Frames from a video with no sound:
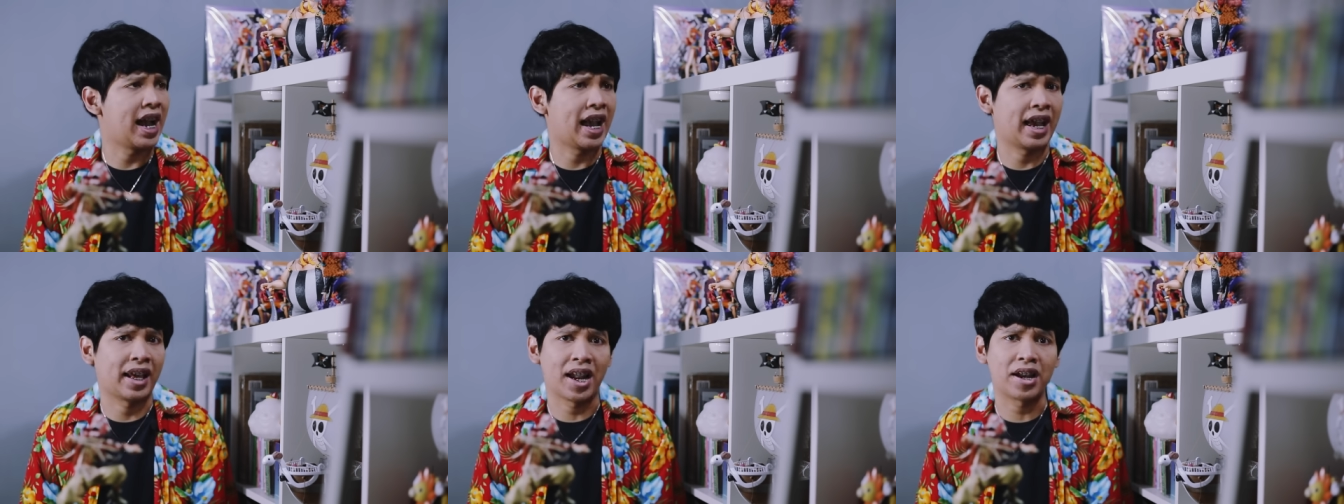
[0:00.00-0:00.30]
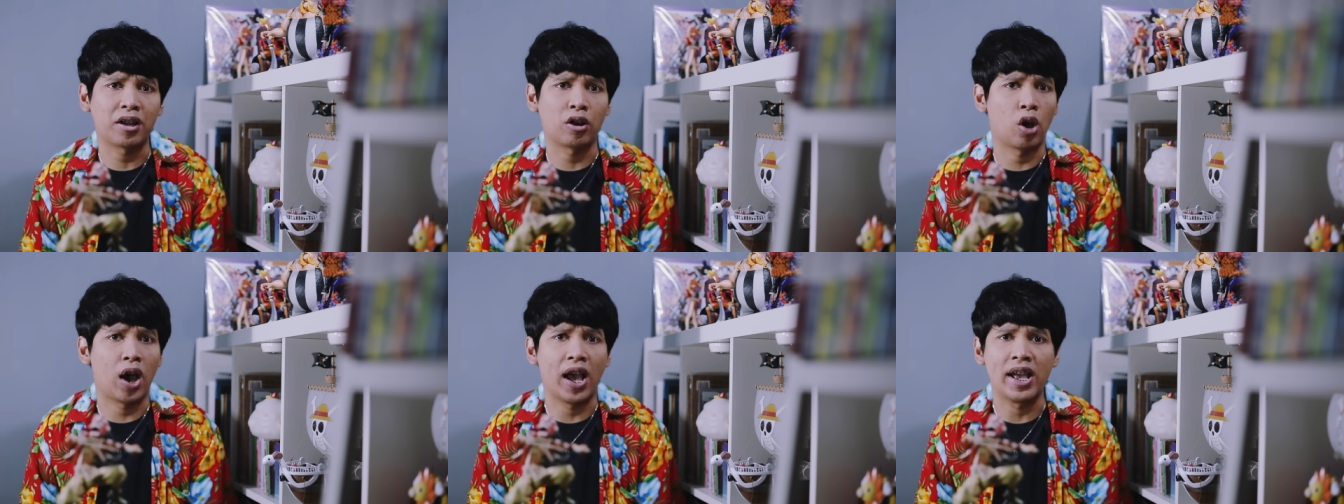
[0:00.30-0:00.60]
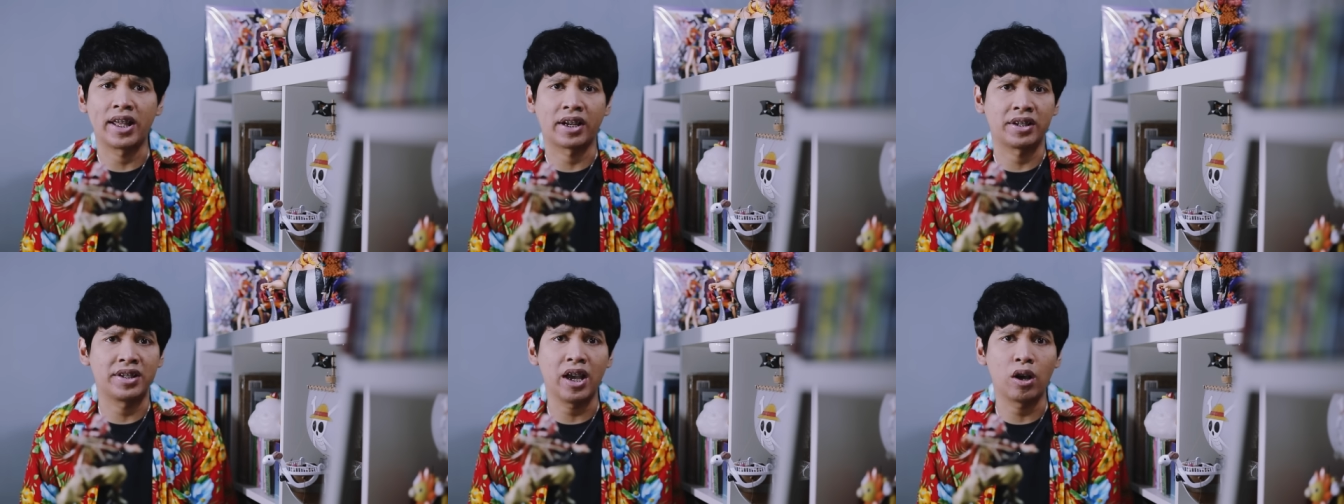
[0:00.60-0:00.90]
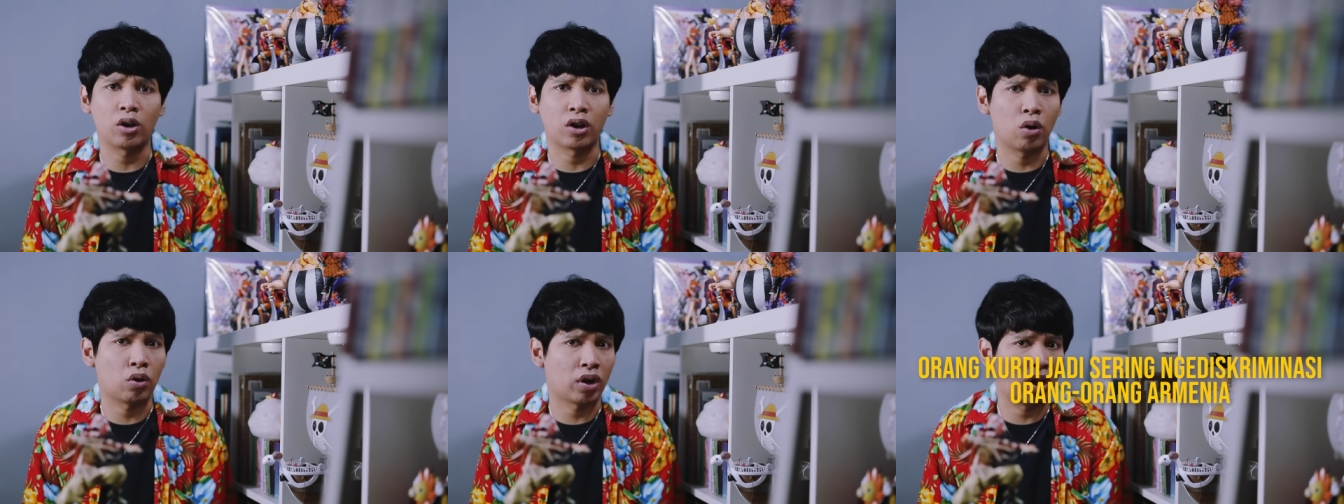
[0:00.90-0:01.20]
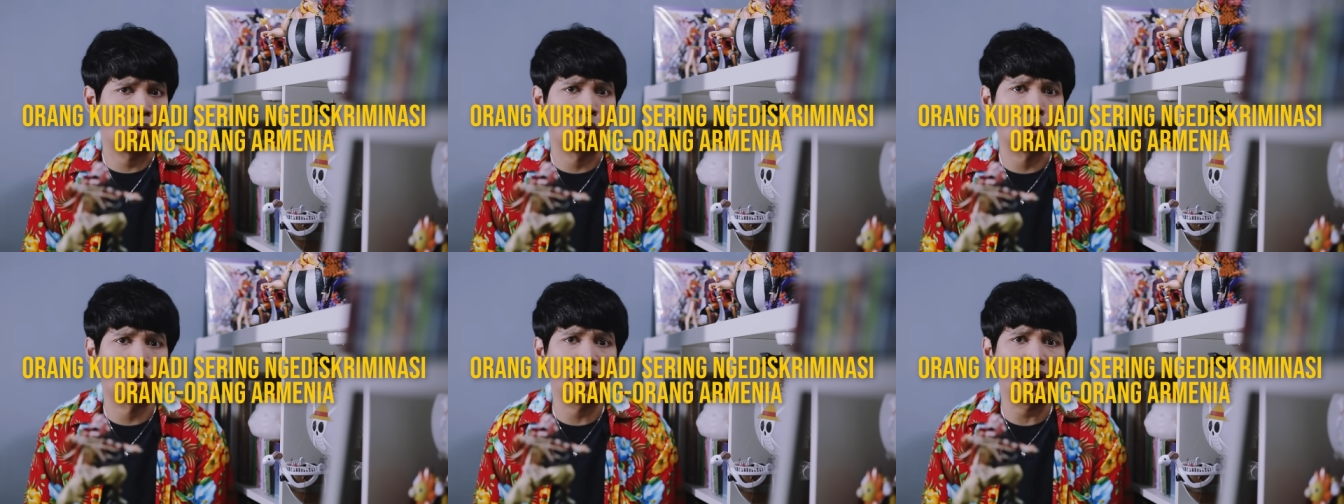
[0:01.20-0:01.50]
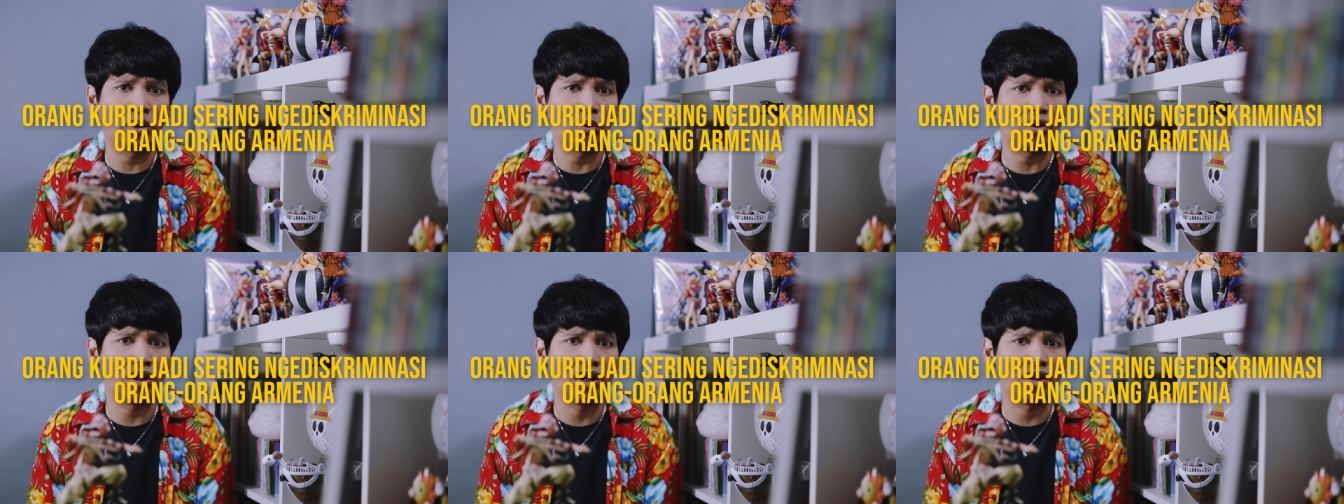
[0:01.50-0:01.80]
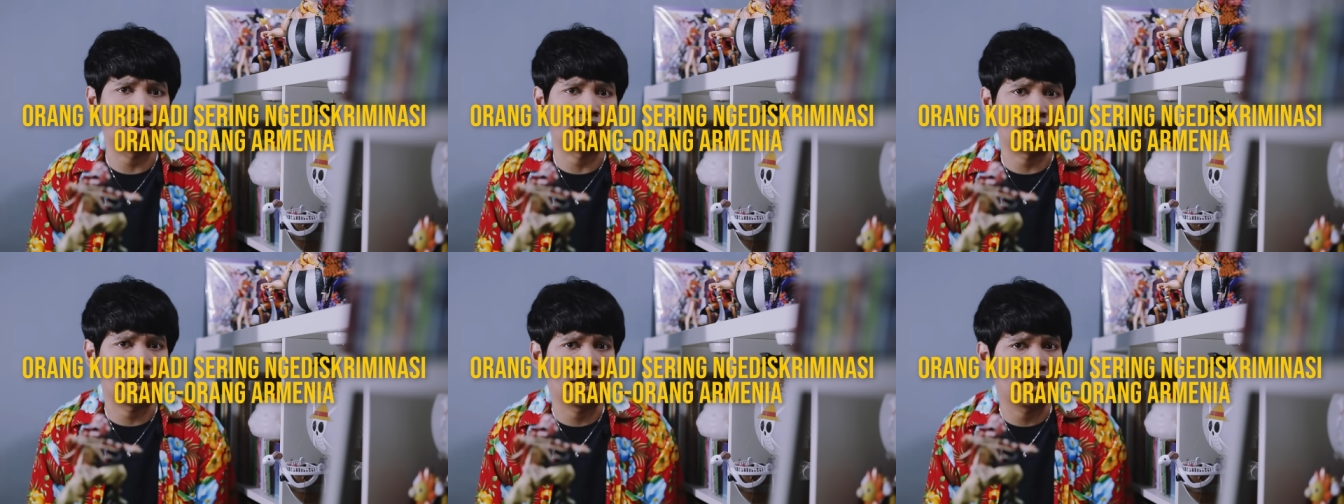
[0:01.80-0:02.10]
nggak heran kalau akhirnya orang-orang Kurdi tuh
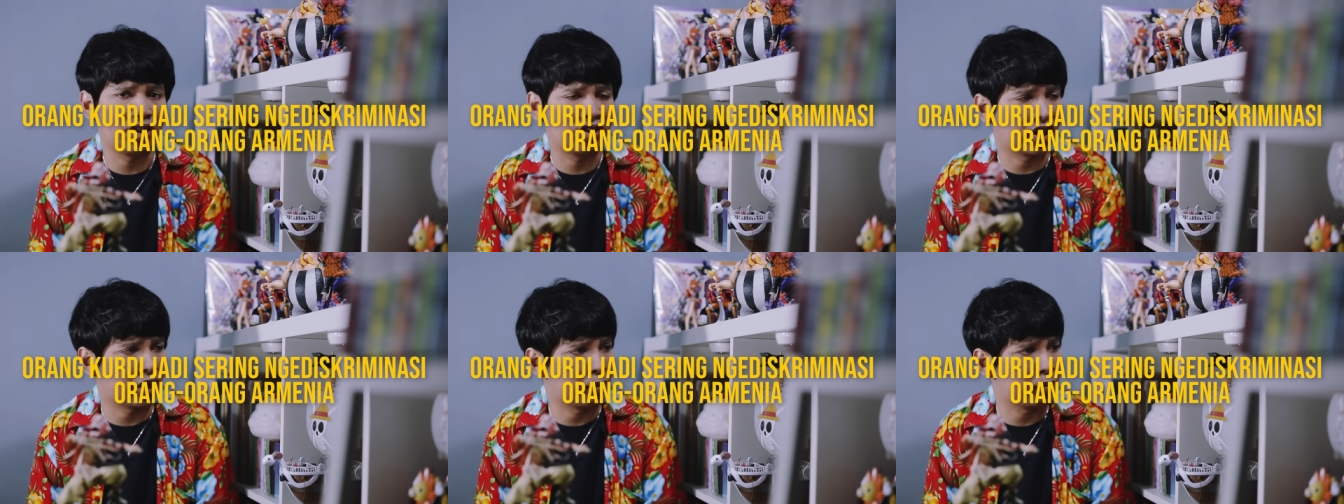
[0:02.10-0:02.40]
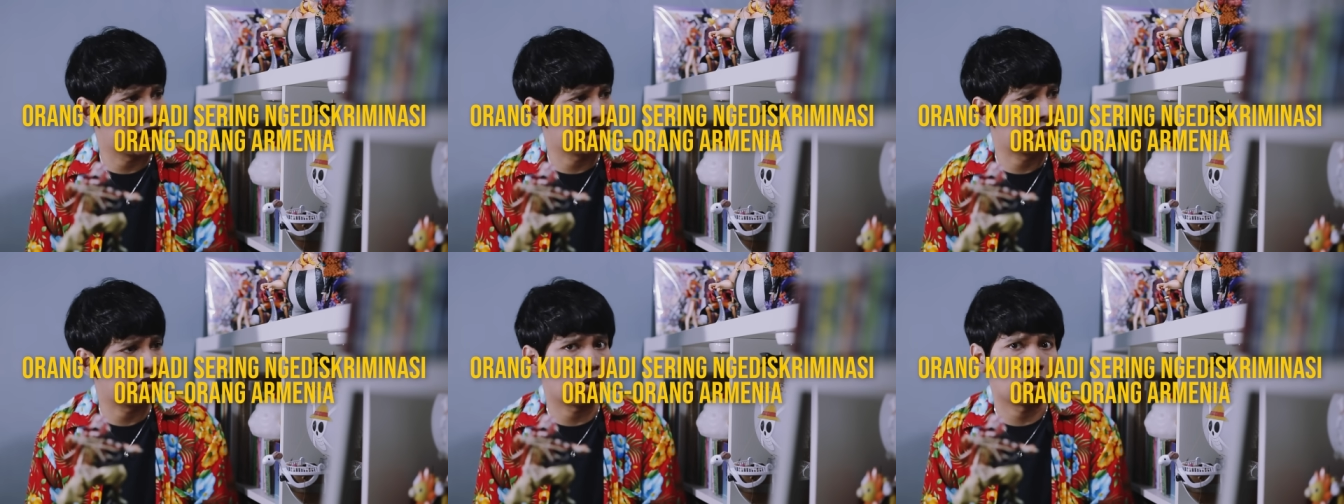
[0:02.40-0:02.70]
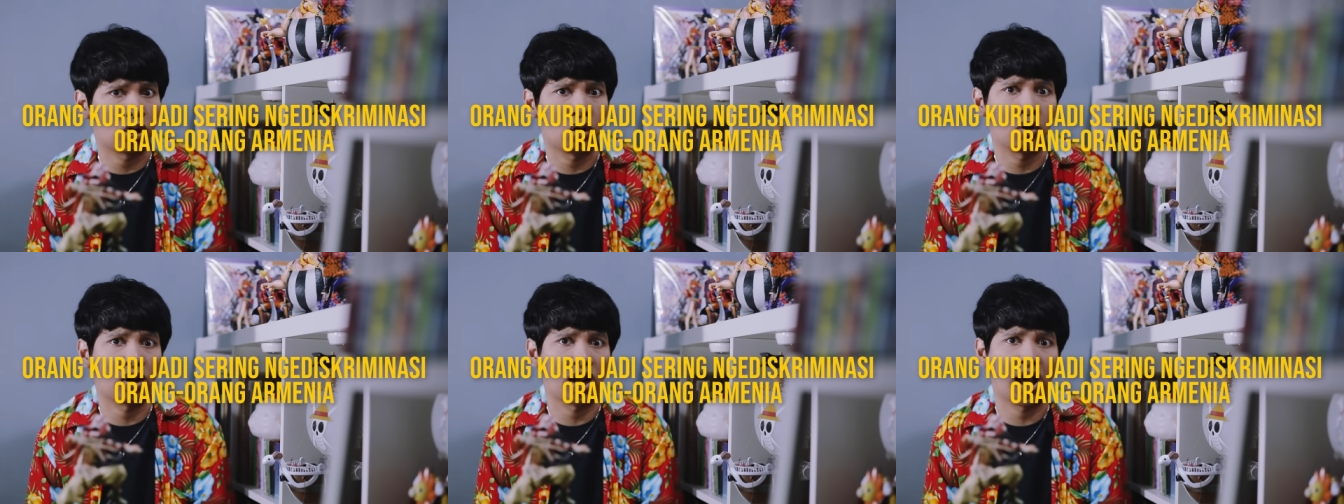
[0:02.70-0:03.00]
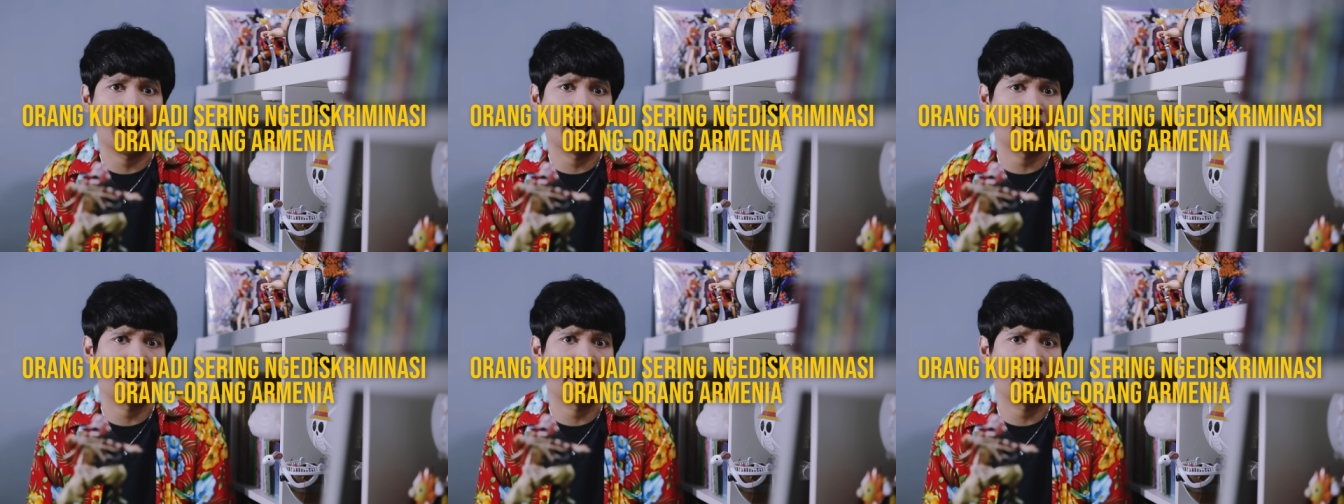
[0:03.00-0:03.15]
jadi sering ngediskriminasi orang-orang